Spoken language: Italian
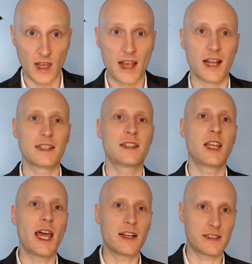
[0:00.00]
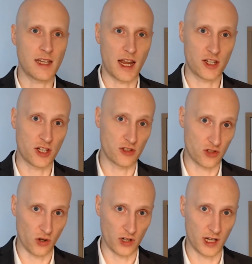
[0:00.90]
La terza
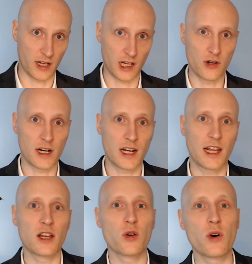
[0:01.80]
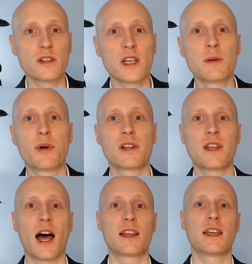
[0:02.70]
eccezione riguarda le ruote
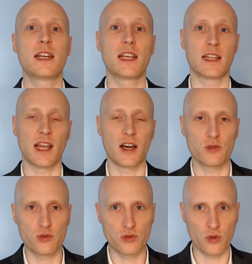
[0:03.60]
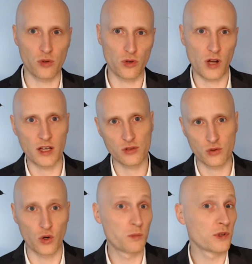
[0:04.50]
importate in India solo a
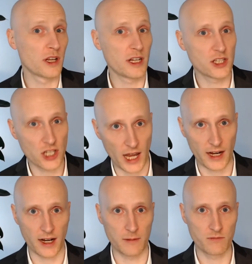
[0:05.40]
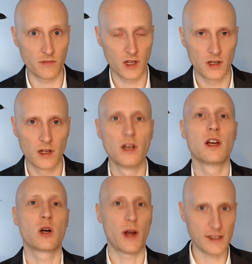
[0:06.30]
scopo di ricerca.
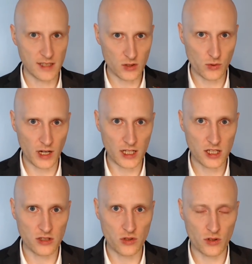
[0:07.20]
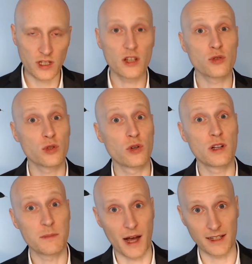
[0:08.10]
Queste due eccezioni sono
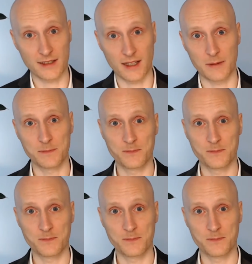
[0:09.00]
rimaste.